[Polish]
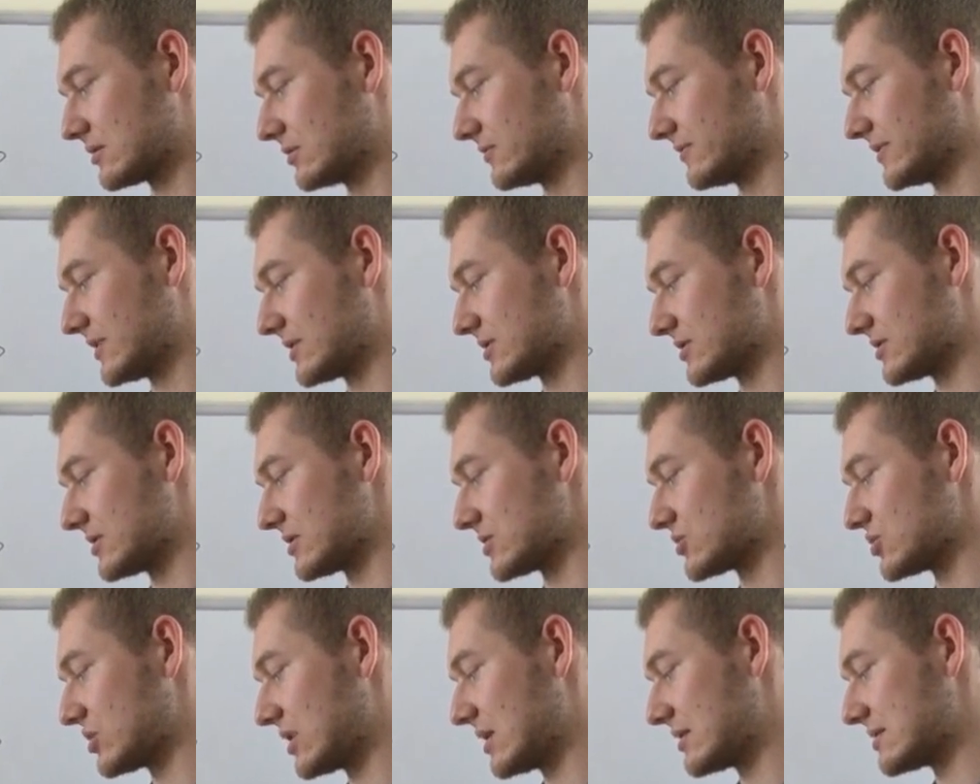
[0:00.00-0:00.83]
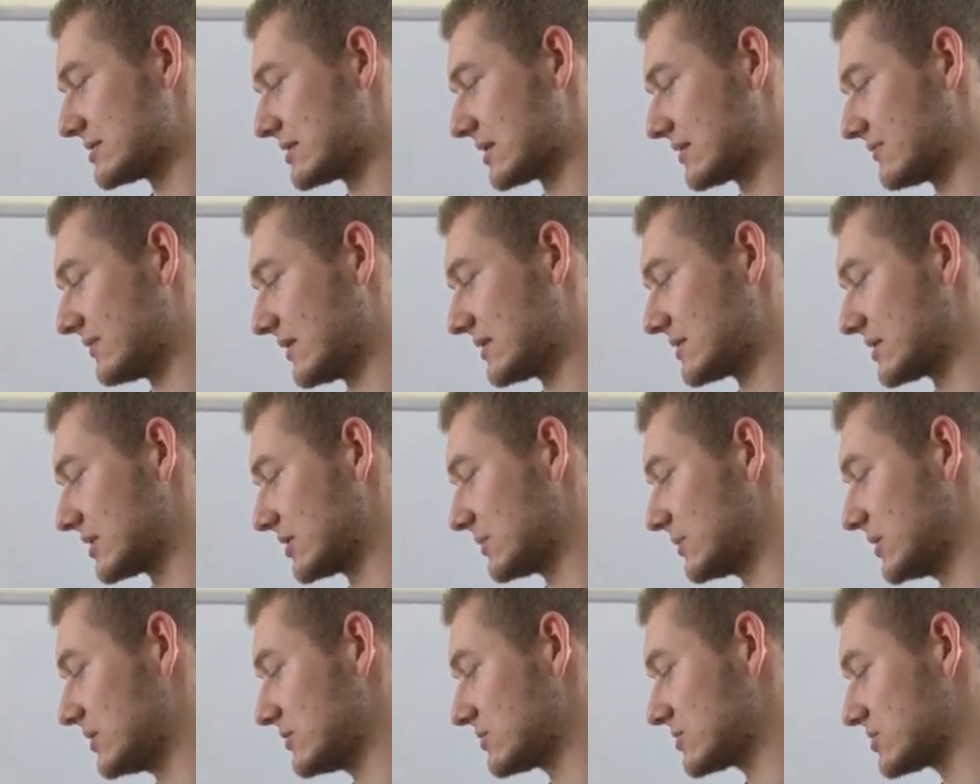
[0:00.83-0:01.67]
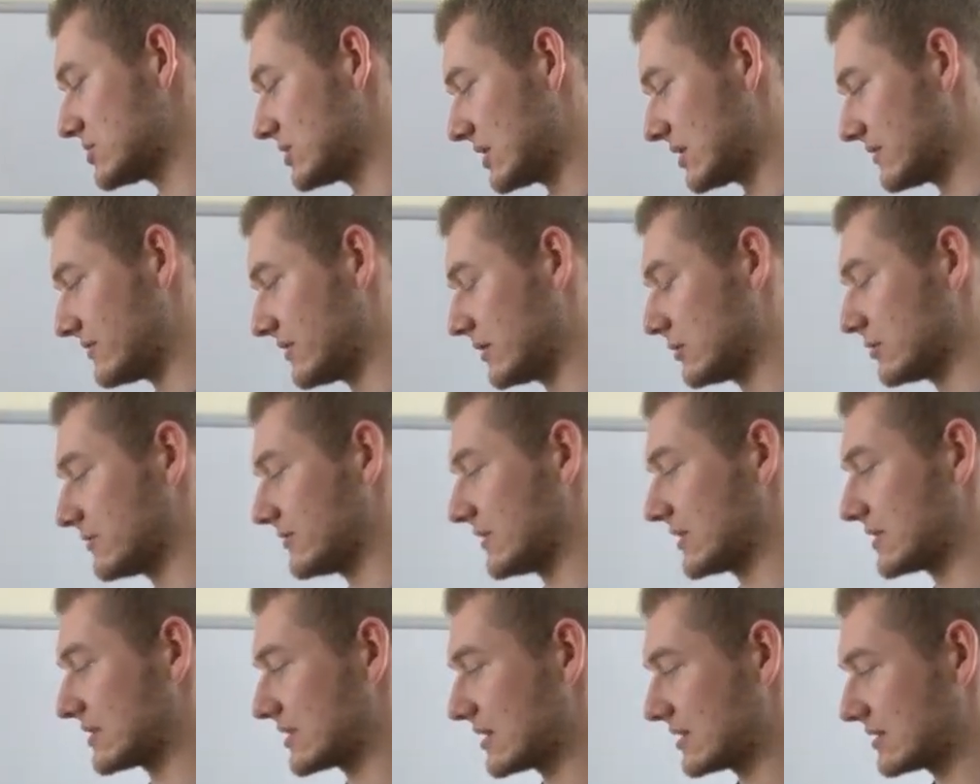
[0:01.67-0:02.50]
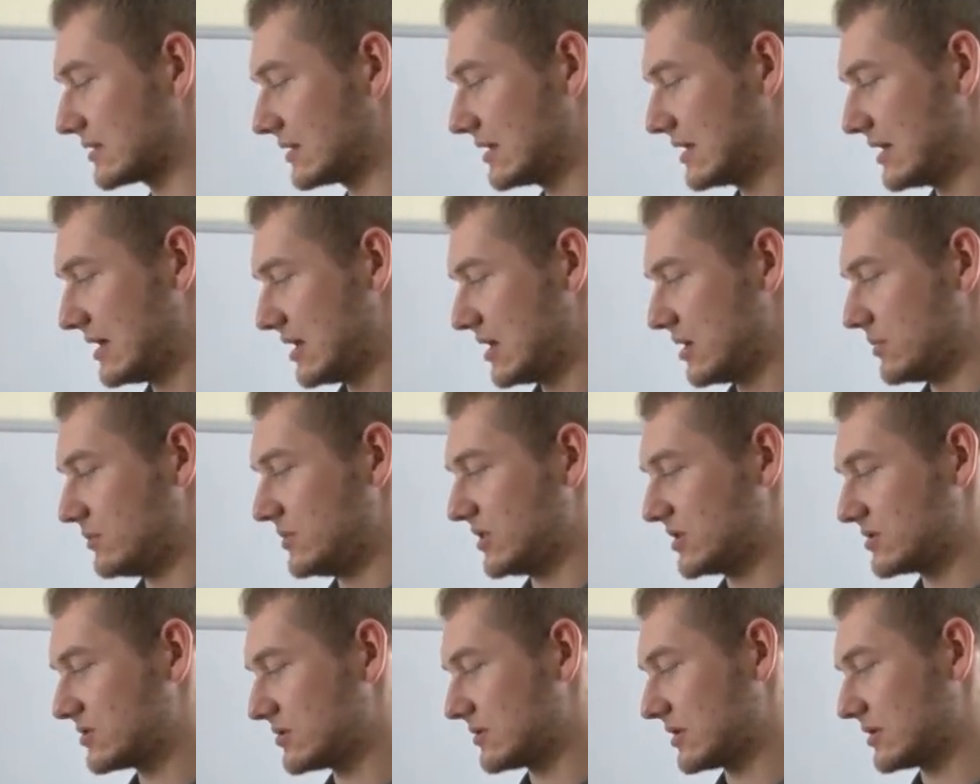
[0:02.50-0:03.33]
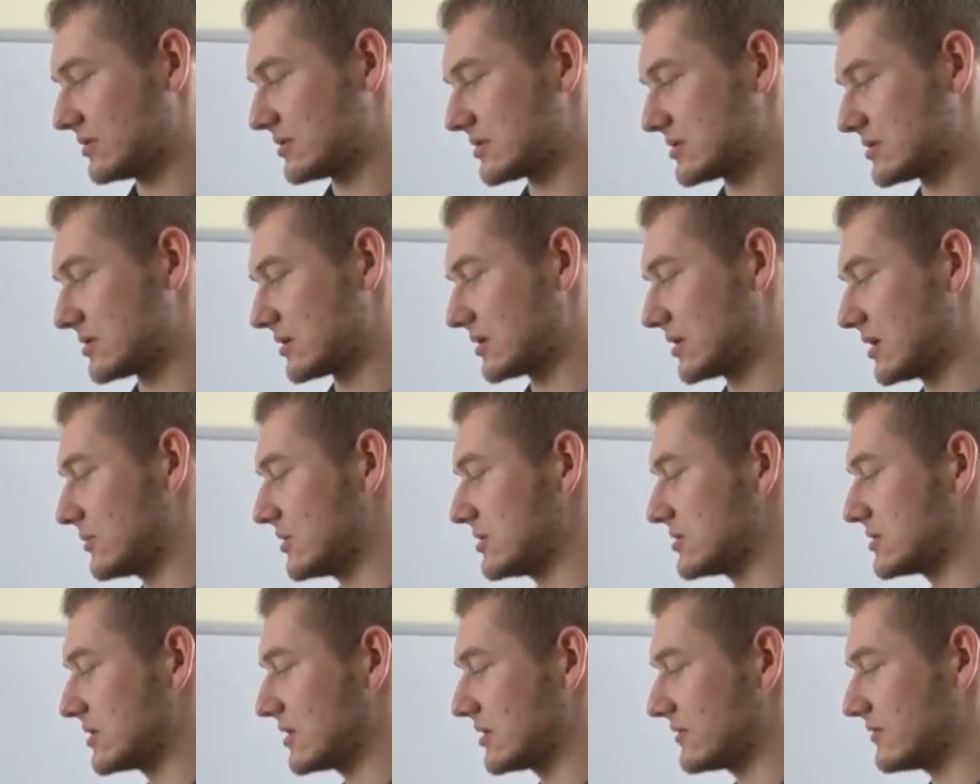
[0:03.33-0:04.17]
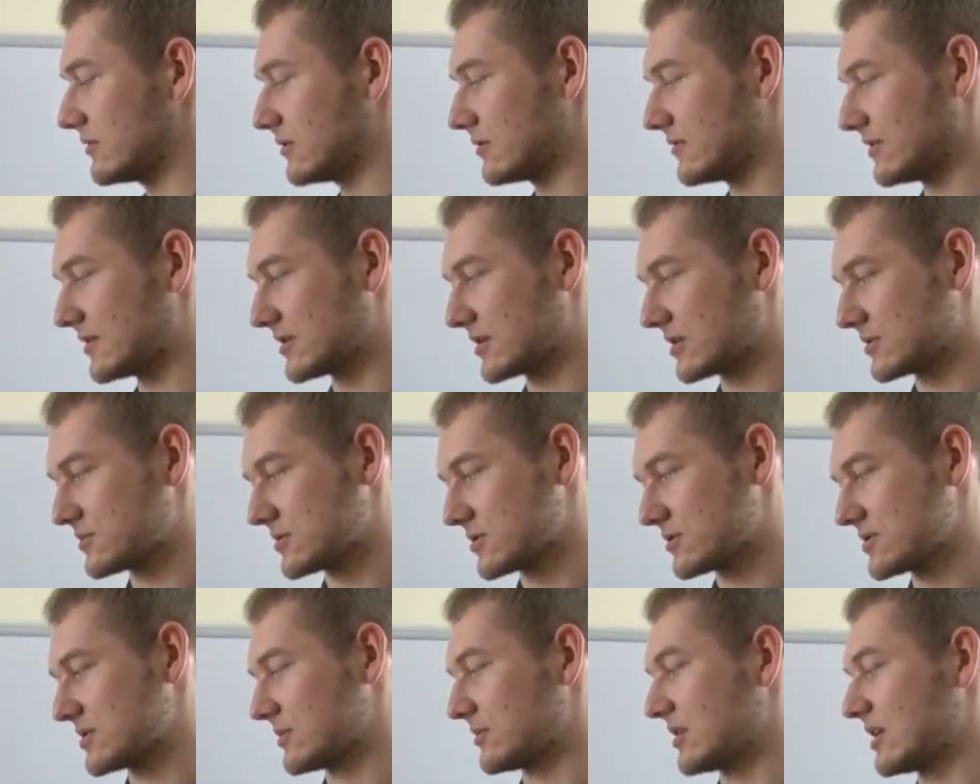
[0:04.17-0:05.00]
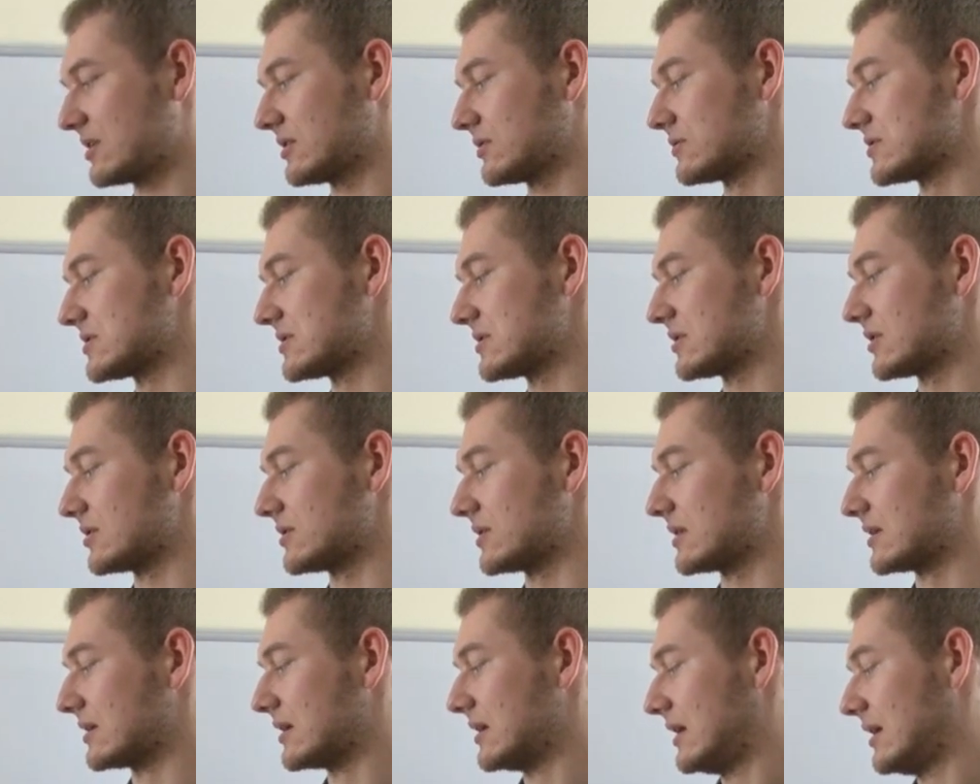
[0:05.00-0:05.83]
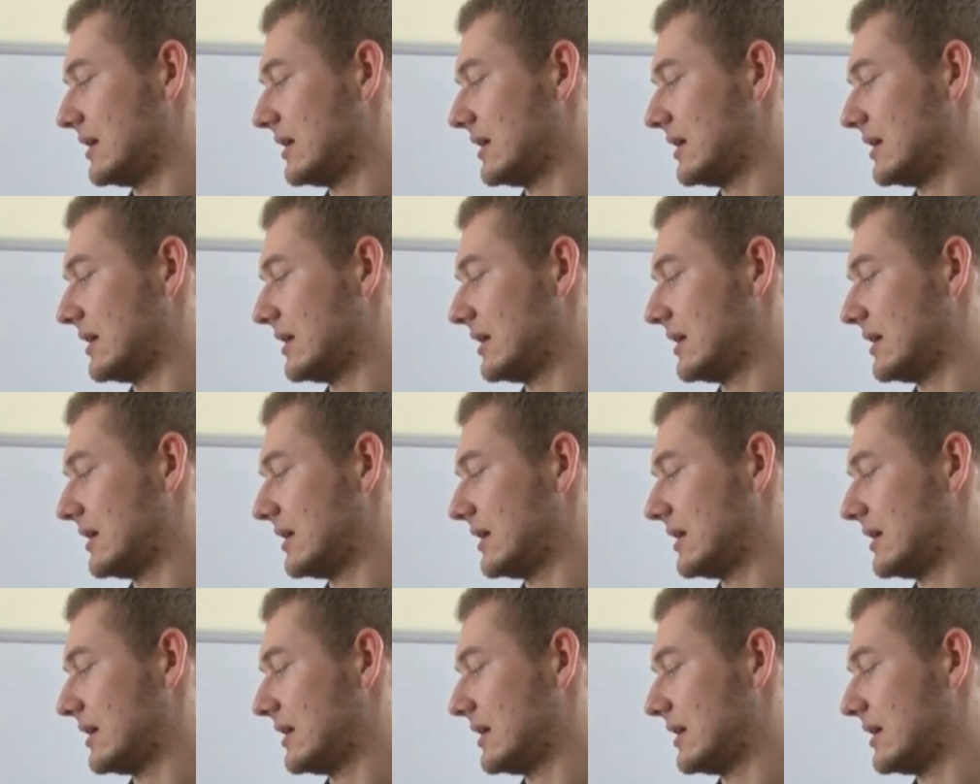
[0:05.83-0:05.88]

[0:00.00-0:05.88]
równa się 4c kwadrat minus 4v kwadrat, miksuję to stronami, 4v kwadrat przerzucam na tą stronę,